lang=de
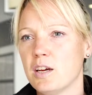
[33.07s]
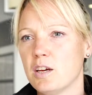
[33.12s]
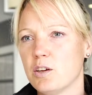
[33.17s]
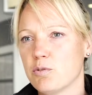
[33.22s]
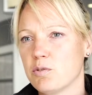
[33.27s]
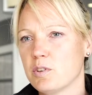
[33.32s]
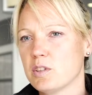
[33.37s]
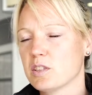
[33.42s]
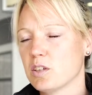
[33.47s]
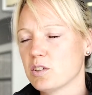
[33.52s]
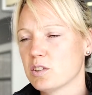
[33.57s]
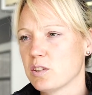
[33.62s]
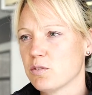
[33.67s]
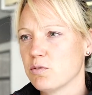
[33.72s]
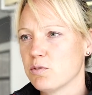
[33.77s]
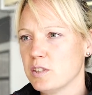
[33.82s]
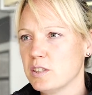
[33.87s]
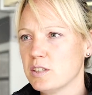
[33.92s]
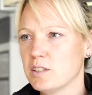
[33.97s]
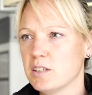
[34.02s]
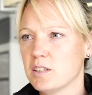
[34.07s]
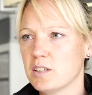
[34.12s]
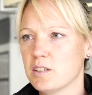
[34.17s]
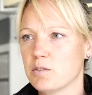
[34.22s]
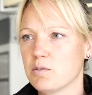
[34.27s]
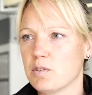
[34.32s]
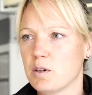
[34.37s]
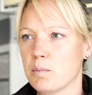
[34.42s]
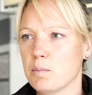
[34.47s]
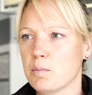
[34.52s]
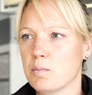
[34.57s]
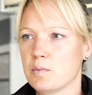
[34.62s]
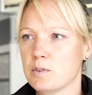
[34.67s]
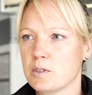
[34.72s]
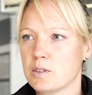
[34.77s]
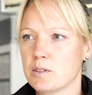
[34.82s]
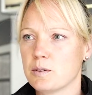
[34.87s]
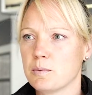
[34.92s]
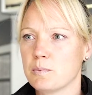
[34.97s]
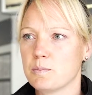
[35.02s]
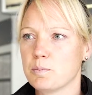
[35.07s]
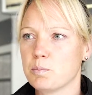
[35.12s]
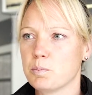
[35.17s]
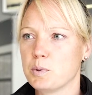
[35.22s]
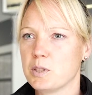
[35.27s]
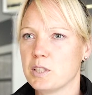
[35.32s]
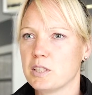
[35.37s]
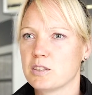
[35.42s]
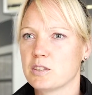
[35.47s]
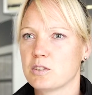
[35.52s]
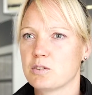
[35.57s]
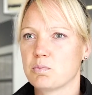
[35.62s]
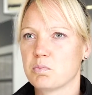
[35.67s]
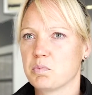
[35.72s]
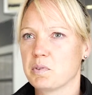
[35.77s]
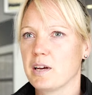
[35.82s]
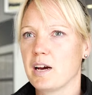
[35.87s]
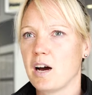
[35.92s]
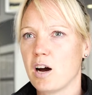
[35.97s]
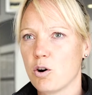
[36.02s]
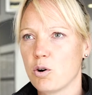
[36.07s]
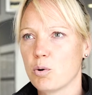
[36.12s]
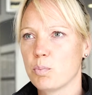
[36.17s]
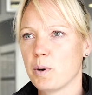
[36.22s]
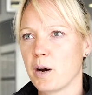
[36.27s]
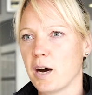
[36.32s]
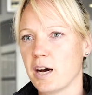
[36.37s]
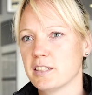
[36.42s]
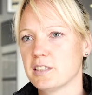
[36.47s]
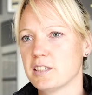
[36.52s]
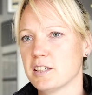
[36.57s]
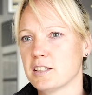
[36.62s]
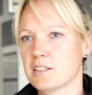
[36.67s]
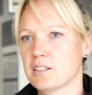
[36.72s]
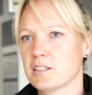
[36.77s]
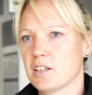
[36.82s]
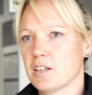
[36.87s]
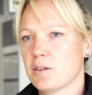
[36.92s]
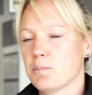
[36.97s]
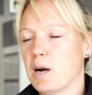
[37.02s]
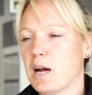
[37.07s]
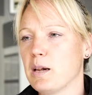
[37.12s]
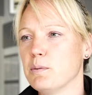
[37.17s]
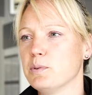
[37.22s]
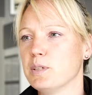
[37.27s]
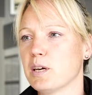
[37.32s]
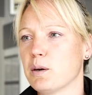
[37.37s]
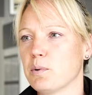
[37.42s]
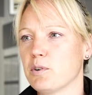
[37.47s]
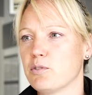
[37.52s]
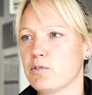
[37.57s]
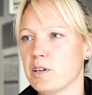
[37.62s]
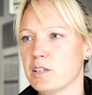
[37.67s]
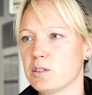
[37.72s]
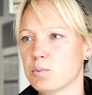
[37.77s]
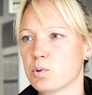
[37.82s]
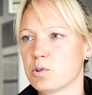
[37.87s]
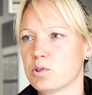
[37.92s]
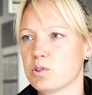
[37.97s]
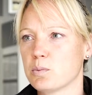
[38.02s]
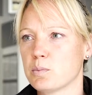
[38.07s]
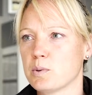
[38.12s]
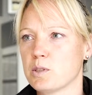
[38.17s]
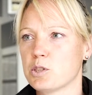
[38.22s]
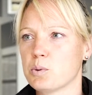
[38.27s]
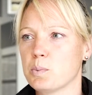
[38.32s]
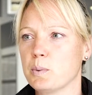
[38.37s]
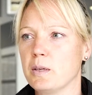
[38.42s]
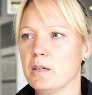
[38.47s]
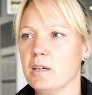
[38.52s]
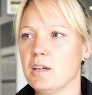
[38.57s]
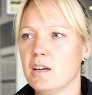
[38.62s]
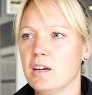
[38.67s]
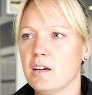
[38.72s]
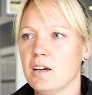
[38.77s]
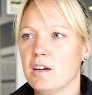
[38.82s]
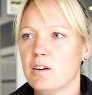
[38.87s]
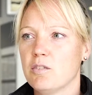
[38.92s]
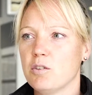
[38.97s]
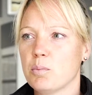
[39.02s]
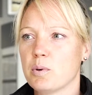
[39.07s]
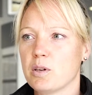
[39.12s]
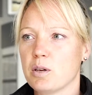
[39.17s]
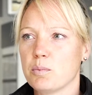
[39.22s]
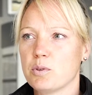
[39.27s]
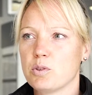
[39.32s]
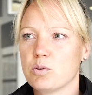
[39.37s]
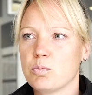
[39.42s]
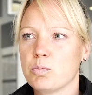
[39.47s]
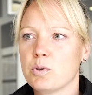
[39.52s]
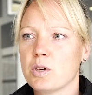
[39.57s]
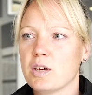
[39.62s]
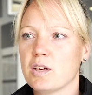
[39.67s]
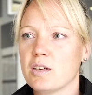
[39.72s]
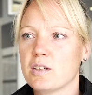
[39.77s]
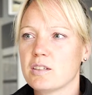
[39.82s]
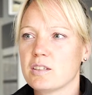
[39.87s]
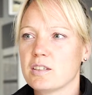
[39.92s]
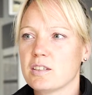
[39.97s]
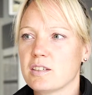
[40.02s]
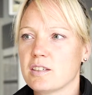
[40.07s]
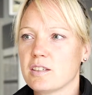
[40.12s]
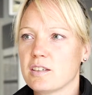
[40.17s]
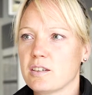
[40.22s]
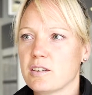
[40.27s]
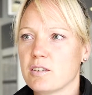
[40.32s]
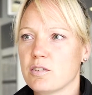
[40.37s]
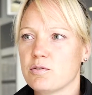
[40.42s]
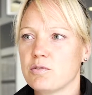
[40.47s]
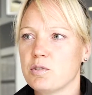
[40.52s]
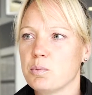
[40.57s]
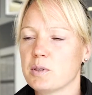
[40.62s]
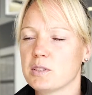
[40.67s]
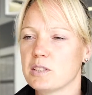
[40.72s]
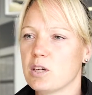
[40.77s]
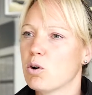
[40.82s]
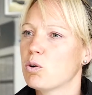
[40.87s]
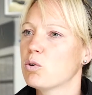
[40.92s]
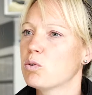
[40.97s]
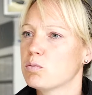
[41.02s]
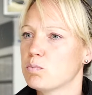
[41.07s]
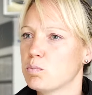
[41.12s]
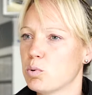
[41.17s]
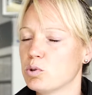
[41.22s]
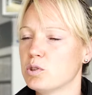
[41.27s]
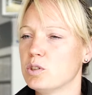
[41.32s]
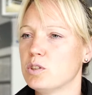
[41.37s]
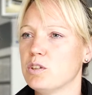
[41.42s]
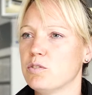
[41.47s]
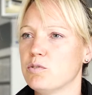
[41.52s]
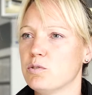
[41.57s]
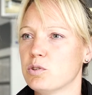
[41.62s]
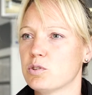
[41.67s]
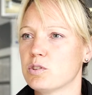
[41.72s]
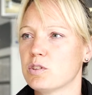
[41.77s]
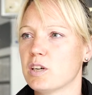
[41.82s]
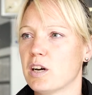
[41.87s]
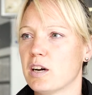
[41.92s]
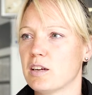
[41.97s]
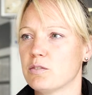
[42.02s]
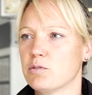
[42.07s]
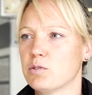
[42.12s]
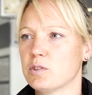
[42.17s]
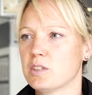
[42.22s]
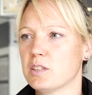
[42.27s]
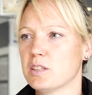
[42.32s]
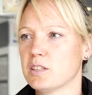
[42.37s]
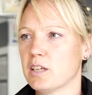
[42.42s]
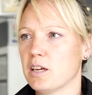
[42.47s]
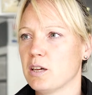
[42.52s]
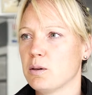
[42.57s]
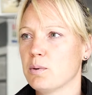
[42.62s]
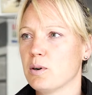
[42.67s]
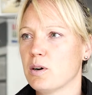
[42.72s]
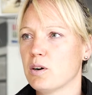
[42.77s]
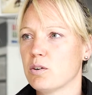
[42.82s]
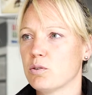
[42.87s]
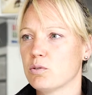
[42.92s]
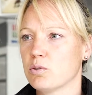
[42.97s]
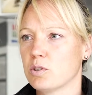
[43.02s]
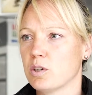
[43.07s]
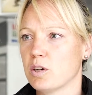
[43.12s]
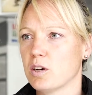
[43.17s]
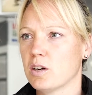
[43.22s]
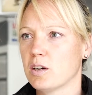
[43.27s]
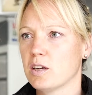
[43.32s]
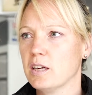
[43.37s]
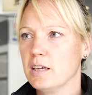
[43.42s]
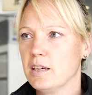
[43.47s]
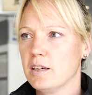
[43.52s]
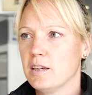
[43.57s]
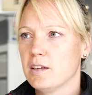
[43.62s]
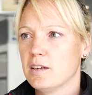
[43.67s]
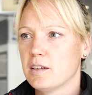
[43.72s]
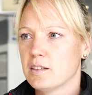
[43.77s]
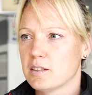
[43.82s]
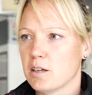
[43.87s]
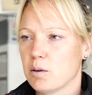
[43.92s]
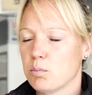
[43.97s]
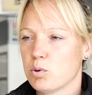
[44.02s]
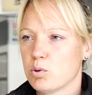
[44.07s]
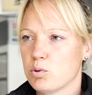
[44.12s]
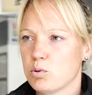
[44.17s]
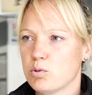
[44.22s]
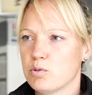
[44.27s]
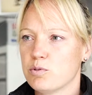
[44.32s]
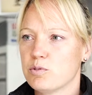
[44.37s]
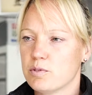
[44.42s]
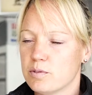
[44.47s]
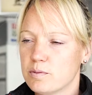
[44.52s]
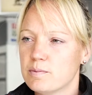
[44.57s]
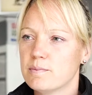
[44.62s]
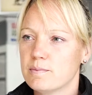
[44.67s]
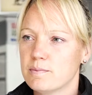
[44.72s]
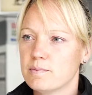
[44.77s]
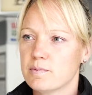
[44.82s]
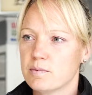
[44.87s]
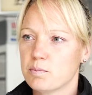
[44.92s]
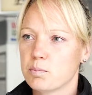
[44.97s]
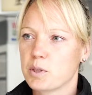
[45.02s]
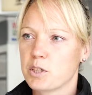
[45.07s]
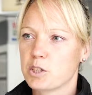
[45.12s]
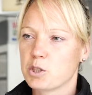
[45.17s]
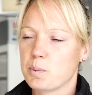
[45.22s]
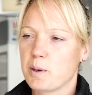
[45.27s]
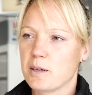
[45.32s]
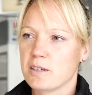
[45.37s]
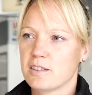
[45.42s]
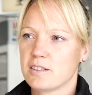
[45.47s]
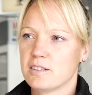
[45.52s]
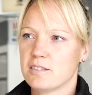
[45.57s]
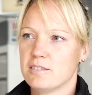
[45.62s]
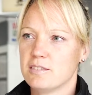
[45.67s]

Ich finde es auch sehr wichtig, weil ich ähm, bin jetzt auch bereits erst seit einem halben Jahr bei Facebook zum Beispiel, wie man damit umgeht, äh, wie man es auch positiv nutzen kann für sich selber oder seinen Beruf. Bin gespannt.